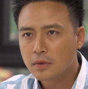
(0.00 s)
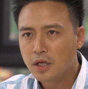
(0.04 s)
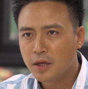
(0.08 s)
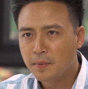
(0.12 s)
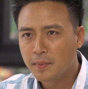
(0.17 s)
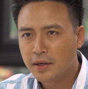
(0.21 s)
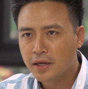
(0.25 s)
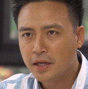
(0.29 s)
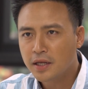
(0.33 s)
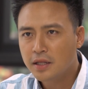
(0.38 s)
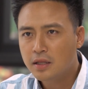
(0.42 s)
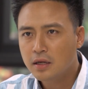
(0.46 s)
vì
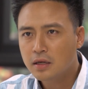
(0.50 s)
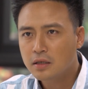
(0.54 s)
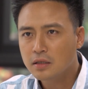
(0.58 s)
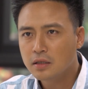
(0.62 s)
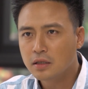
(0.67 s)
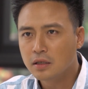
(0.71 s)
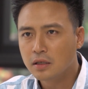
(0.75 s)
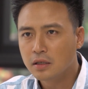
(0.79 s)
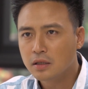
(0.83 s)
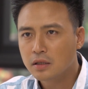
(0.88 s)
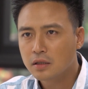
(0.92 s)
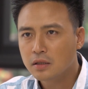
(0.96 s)
mình ý thức
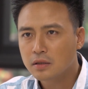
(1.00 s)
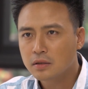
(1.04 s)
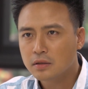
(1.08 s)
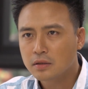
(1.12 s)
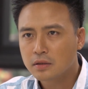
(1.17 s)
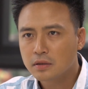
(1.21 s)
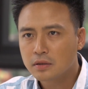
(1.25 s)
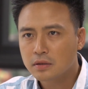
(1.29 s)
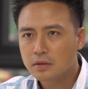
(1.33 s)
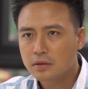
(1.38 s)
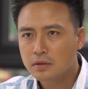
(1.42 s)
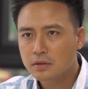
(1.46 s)
được
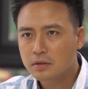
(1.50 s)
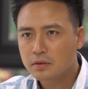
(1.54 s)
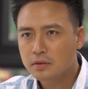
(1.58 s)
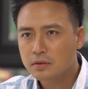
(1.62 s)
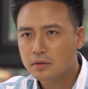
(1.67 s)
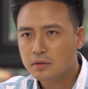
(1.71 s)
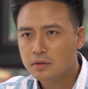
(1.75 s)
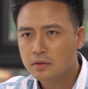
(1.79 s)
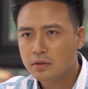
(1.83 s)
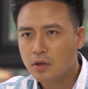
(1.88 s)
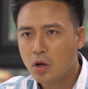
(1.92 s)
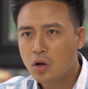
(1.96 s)

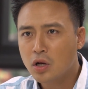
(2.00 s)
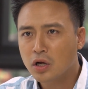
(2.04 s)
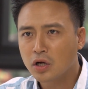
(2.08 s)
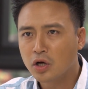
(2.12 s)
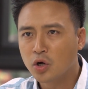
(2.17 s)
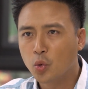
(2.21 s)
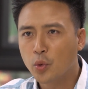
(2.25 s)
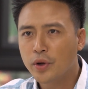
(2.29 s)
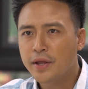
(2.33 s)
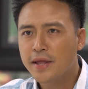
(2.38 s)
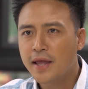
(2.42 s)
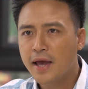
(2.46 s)
đó là
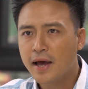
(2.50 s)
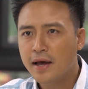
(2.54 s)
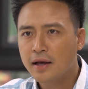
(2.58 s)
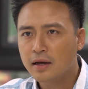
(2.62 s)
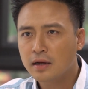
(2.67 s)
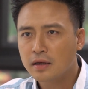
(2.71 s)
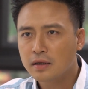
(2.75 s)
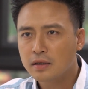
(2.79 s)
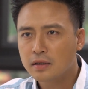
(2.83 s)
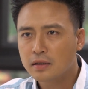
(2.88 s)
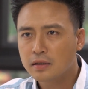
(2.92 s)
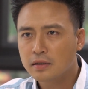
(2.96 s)
người quý giá
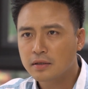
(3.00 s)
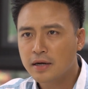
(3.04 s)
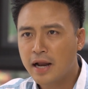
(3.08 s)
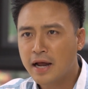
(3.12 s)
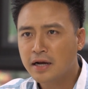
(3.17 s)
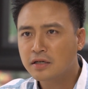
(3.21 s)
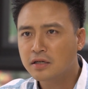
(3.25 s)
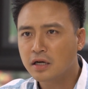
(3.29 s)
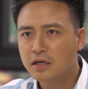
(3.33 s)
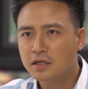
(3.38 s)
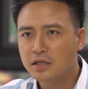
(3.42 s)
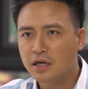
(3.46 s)

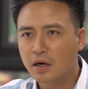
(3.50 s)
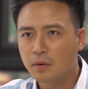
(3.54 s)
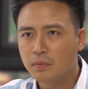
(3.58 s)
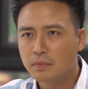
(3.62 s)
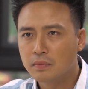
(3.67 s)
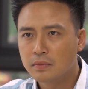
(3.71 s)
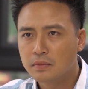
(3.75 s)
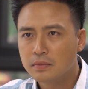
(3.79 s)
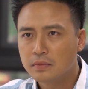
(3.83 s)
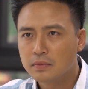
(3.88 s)
đáng trân trọng